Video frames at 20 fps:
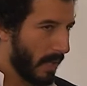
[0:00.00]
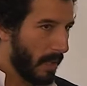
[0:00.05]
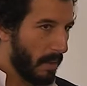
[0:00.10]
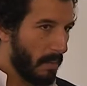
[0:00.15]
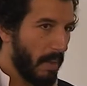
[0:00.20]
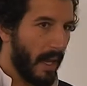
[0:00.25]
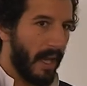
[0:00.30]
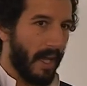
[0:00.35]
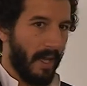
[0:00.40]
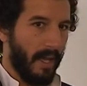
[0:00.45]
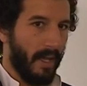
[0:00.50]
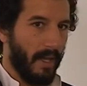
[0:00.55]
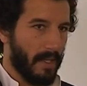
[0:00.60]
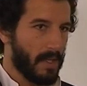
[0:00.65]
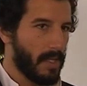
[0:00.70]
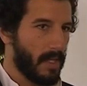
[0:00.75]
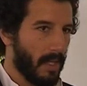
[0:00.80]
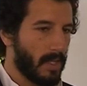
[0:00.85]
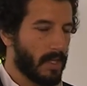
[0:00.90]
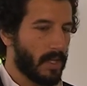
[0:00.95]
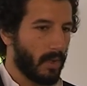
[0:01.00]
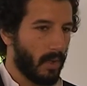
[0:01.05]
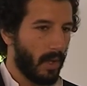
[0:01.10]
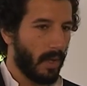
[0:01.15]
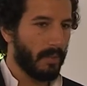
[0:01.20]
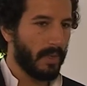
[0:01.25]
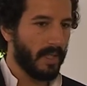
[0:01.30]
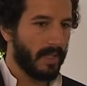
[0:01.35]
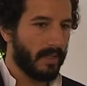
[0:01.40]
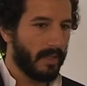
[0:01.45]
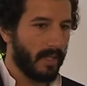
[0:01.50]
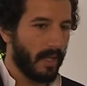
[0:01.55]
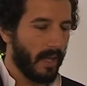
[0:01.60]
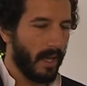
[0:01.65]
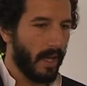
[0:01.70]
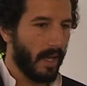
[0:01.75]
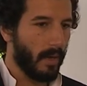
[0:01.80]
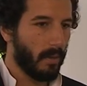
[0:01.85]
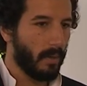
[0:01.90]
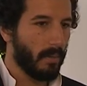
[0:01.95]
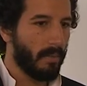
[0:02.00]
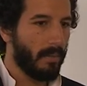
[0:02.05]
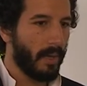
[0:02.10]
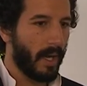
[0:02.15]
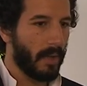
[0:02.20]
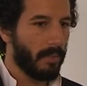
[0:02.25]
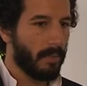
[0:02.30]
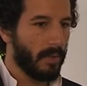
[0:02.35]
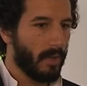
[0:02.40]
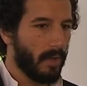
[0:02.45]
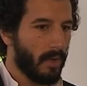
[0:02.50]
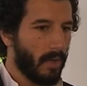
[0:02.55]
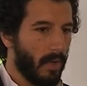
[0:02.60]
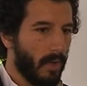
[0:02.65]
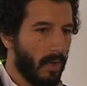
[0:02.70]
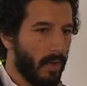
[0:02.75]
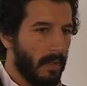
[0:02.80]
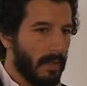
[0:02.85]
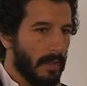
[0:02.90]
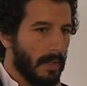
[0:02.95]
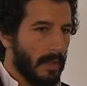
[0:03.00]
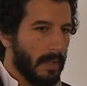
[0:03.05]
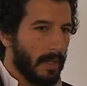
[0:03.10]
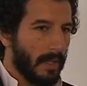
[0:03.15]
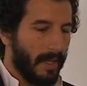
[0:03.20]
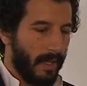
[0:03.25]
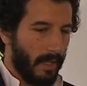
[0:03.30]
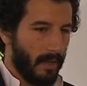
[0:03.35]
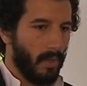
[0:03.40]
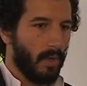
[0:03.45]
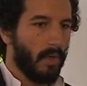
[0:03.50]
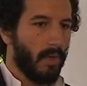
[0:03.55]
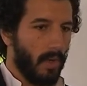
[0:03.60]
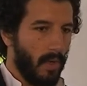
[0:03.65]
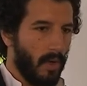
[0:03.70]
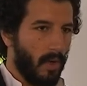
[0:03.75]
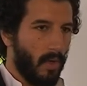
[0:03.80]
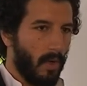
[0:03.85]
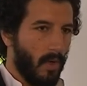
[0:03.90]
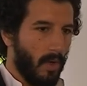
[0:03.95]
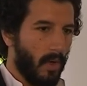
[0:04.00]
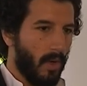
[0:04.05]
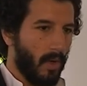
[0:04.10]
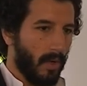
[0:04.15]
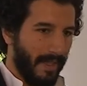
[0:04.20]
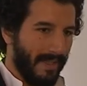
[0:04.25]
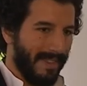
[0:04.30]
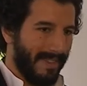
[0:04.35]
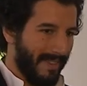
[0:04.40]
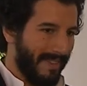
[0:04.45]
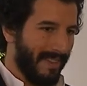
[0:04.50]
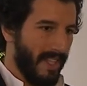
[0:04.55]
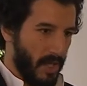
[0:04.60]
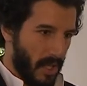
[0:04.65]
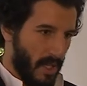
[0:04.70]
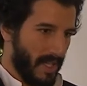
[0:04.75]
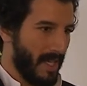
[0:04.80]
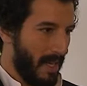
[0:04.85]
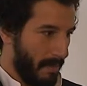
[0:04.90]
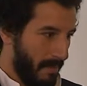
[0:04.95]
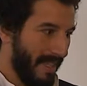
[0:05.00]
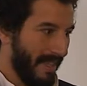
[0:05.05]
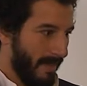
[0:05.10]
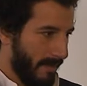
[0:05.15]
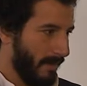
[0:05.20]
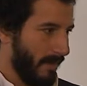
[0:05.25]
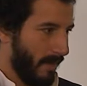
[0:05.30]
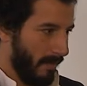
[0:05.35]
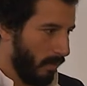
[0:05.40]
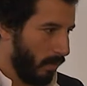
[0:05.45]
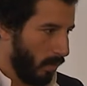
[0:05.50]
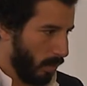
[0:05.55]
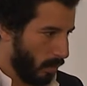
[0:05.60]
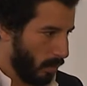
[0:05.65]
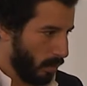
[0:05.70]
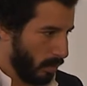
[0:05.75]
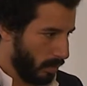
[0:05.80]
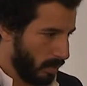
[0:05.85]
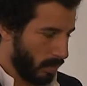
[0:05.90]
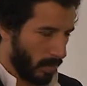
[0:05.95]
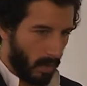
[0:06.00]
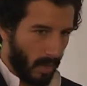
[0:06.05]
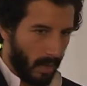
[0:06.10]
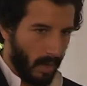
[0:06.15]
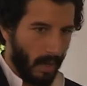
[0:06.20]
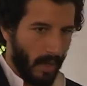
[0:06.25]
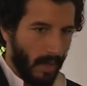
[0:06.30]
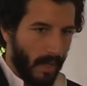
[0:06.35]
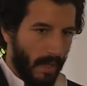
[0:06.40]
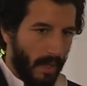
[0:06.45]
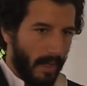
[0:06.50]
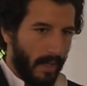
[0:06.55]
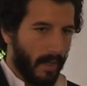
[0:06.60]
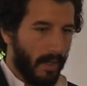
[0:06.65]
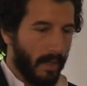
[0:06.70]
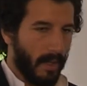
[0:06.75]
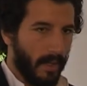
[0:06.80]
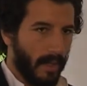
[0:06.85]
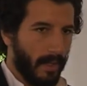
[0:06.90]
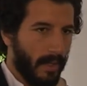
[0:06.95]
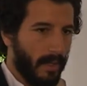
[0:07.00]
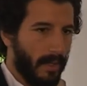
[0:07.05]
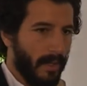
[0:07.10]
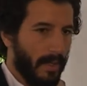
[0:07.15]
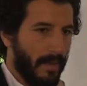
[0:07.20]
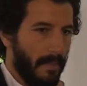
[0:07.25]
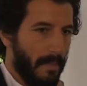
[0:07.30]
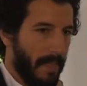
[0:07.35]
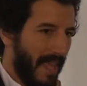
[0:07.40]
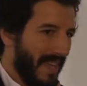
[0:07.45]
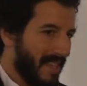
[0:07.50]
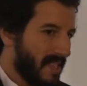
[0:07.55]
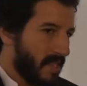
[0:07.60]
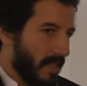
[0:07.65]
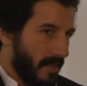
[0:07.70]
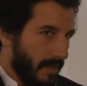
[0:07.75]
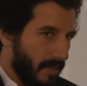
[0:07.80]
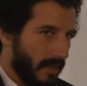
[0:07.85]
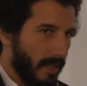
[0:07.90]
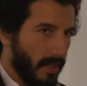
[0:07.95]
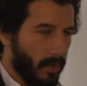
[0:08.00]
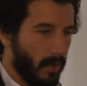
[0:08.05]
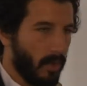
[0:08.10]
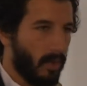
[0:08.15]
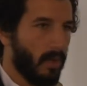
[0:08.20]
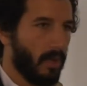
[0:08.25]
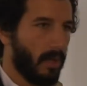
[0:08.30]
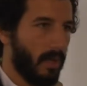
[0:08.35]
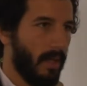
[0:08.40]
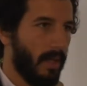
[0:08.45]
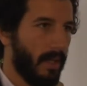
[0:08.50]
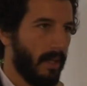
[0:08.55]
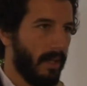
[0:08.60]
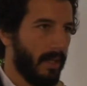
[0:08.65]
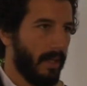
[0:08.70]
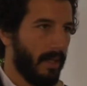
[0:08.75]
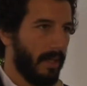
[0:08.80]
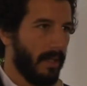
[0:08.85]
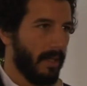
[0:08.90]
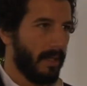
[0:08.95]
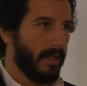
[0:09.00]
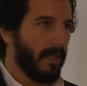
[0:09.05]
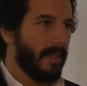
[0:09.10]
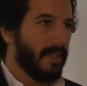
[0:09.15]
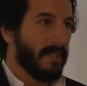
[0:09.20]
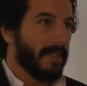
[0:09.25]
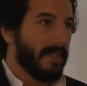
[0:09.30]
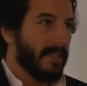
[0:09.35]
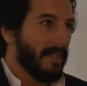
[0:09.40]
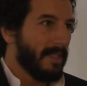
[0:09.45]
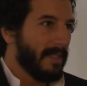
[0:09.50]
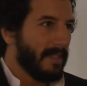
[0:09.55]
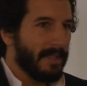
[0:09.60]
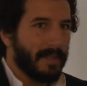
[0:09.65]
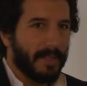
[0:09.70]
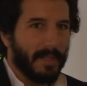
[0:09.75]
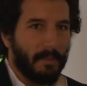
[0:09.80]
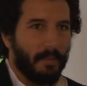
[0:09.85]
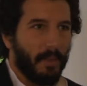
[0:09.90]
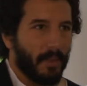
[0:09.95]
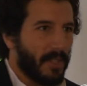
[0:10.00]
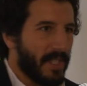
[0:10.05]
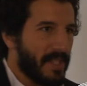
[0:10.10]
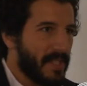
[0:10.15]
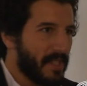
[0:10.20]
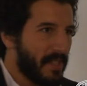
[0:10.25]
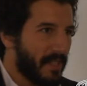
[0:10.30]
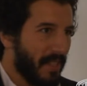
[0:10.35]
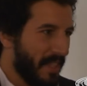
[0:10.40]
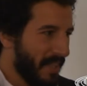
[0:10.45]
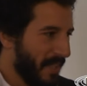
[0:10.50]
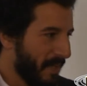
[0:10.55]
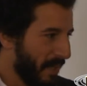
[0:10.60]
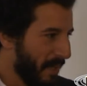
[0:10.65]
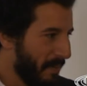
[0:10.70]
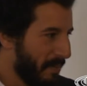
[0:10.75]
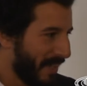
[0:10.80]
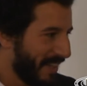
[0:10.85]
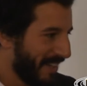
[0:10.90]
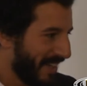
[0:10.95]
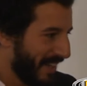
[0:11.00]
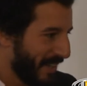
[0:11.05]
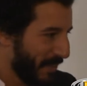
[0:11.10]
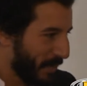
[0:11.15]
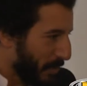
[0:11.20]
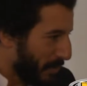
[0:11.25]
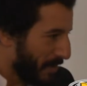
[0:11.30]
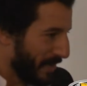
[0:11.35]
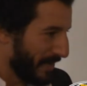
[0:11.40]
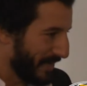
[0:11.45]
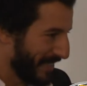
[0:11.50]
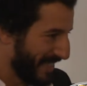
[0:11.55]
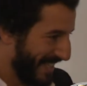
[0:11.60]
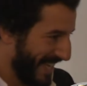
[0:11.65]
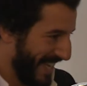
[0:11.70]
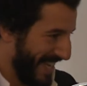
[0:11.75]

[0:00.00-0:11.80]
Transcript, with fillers: Beh eh, sì, sicuramente è un premio credo decisamente voluto eh, e sentito, eh, eh potessi li, li, prenderei tutti questi